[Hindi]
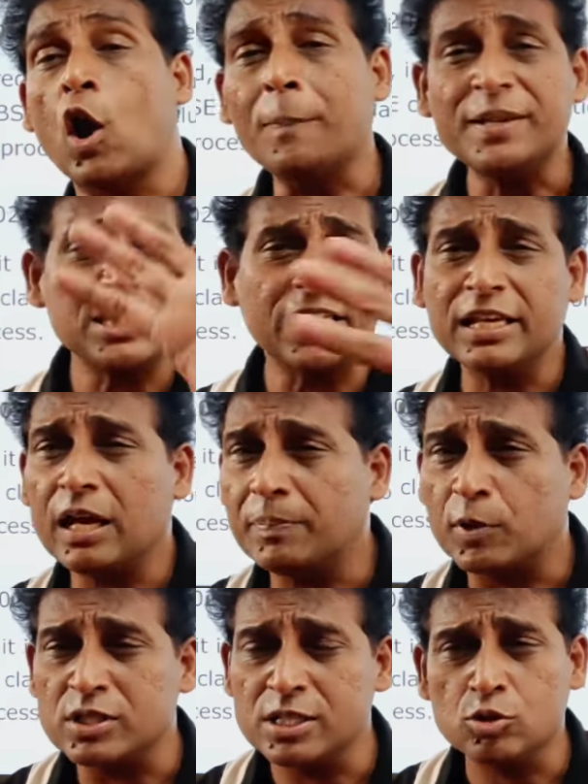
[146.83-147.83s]
कॉपी चेकिंग का
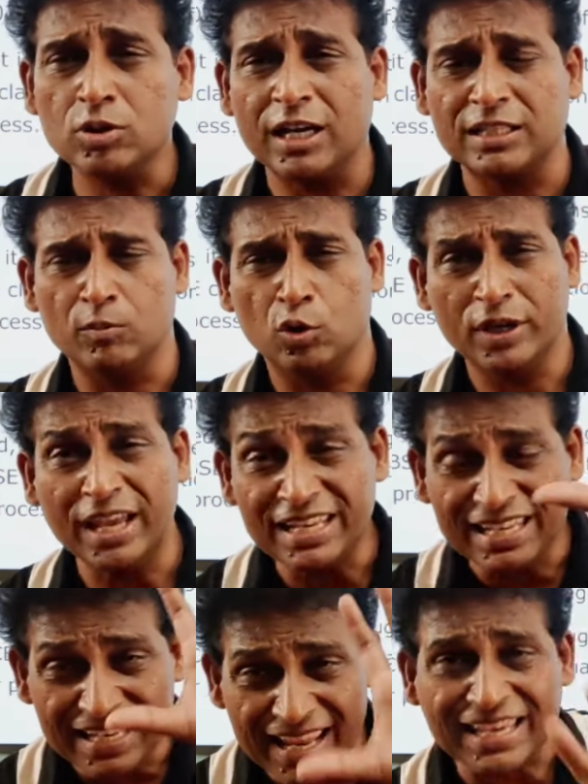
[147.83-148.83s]
प्रोसेस तो खत्म हो गया
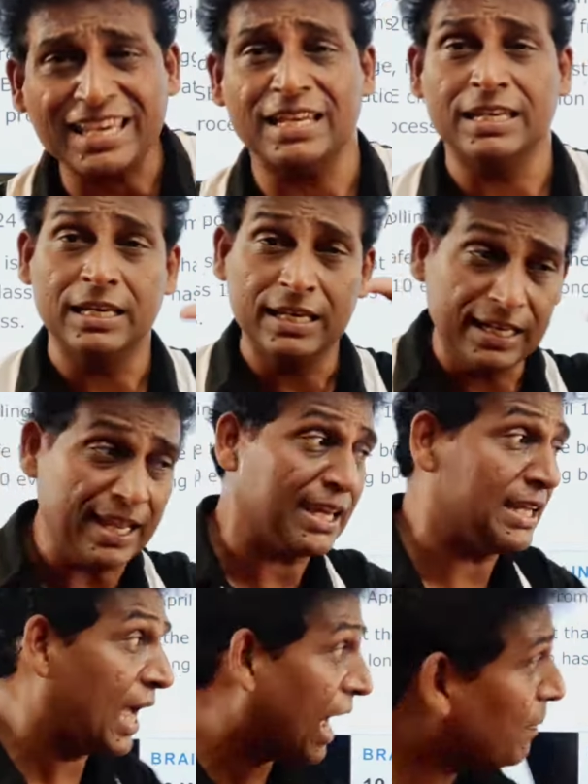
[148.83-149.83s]
लेकिन
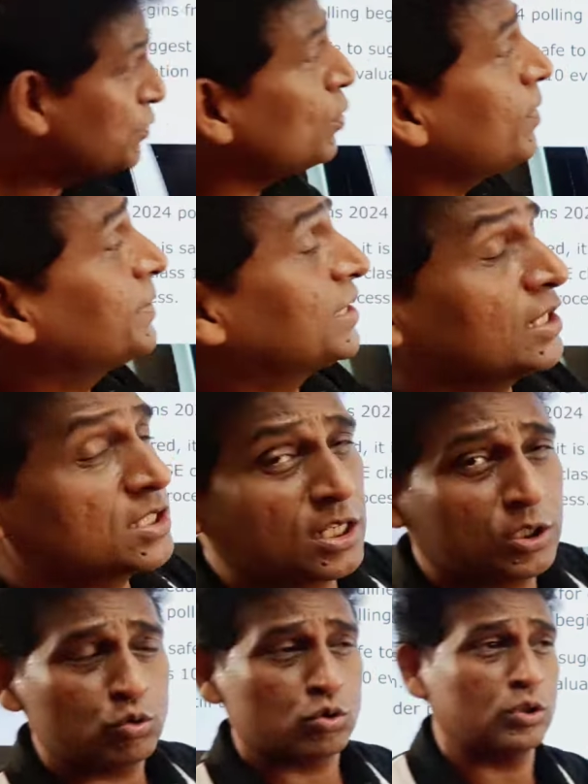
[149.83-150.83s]
लेकिन अब जो मैं बताना
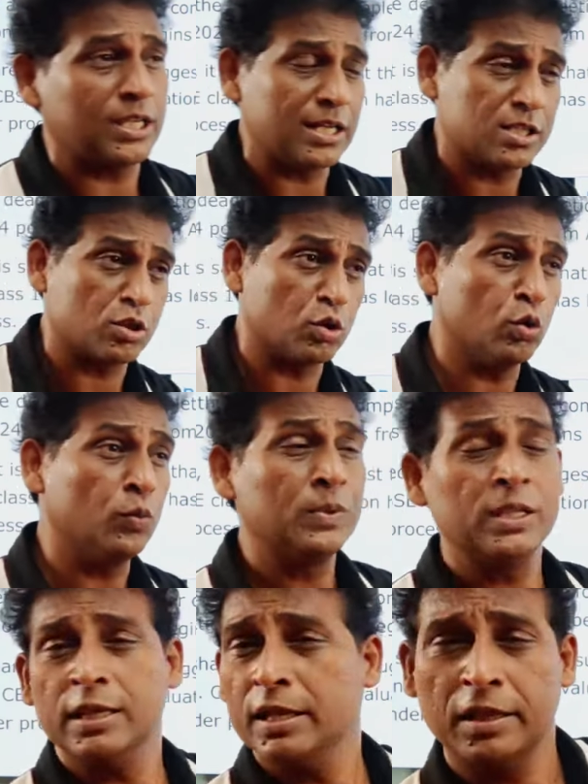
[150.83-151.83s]
चाहता हूं उसको ध्यान से सुनो
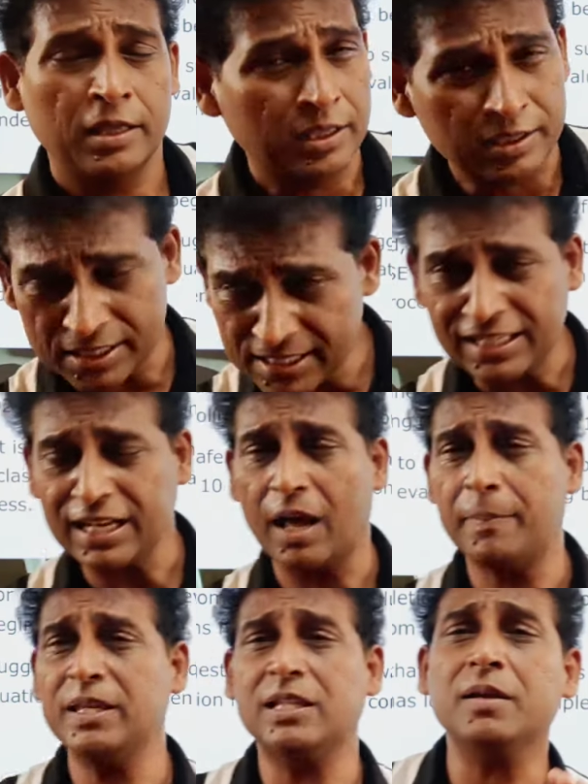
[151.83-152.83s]
रिजल्ट
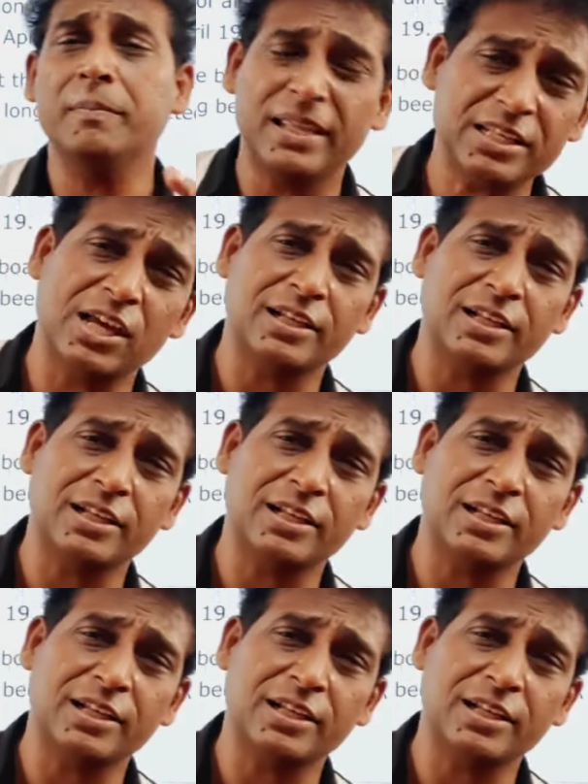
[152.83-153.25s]
अभी तक मेरी